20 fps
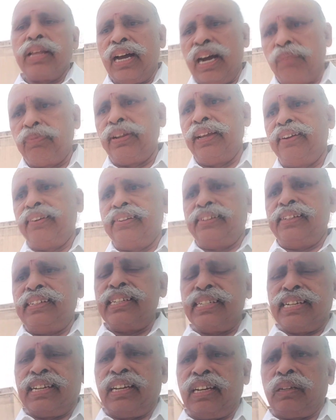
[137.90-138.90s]
அப்படின்னு
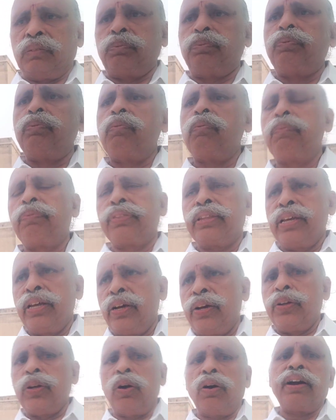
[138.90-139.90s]

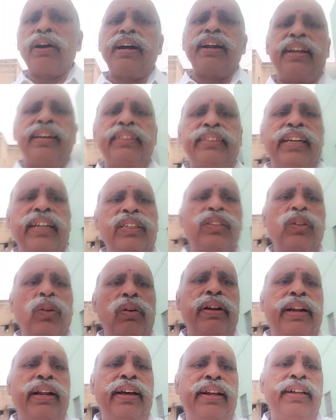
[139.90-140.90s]
யோகானந்தர்
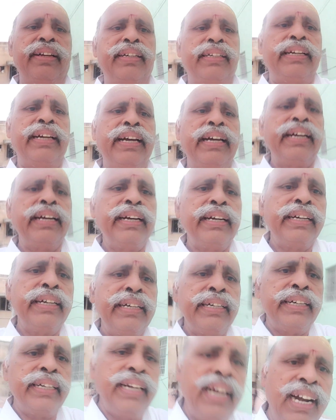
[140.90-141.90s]
சொல்கிறாரு
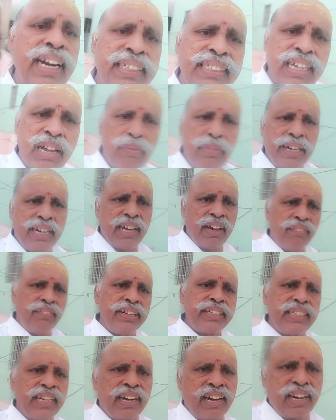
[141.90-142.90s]
இல்லை சாமி நான்
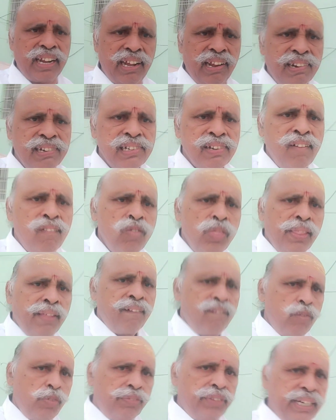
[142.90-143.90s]
விட்டுறேன்
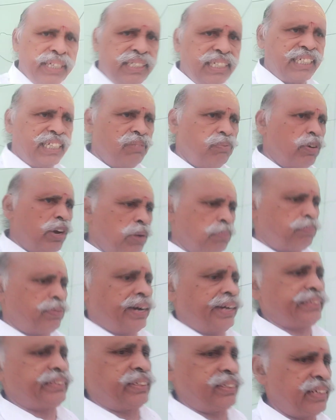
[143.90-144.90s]
வீட்டுக்கு போய்
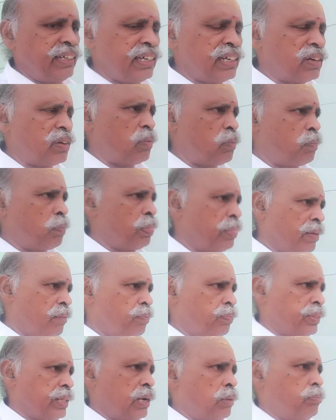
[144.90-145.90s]
பார்த்துட்டு
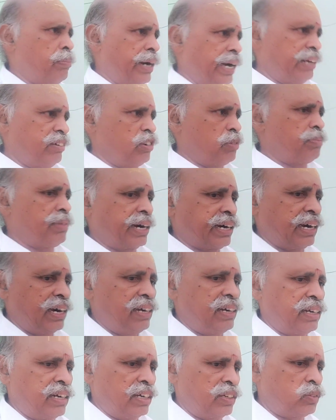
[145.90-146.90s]
மனைவி
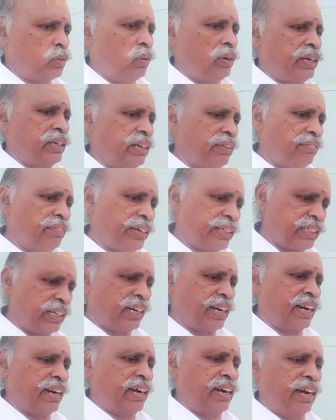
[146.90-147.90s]
மக்கள்கிட்ட சொல்லிவிட்டு
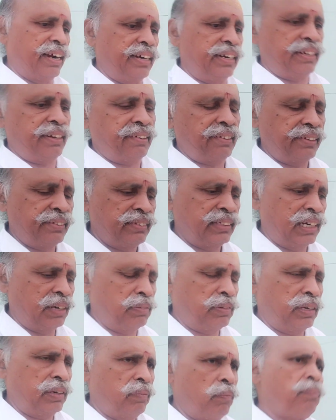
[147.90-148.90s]
விட்டுறேன் நான்
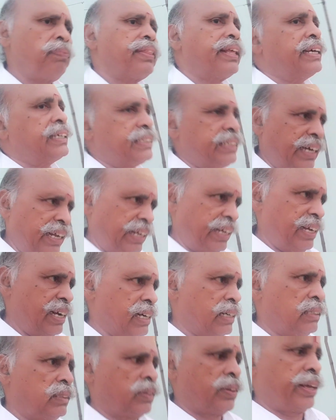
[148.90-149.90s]
சரி
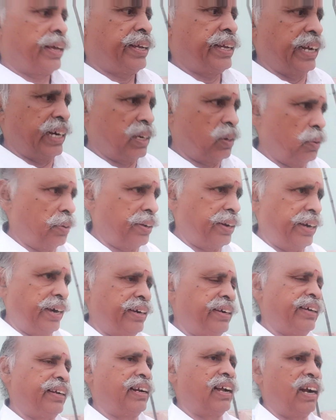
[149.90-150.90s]
எனக்கு ஒரு
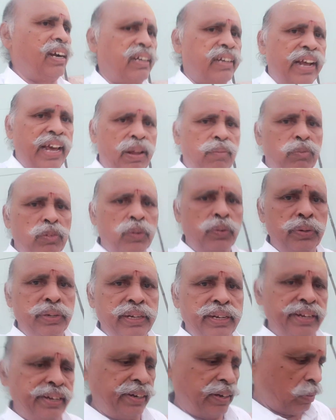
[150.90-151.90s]
ரெண்டு நாள் டைம்
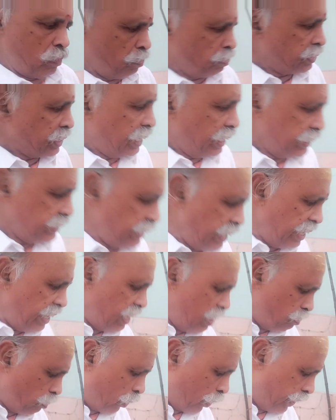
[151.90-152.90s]
கொடுங்க சரி
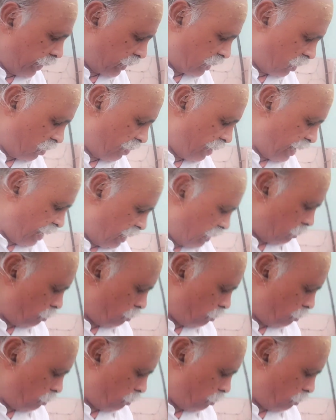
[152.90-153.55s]
போயிட்டு வா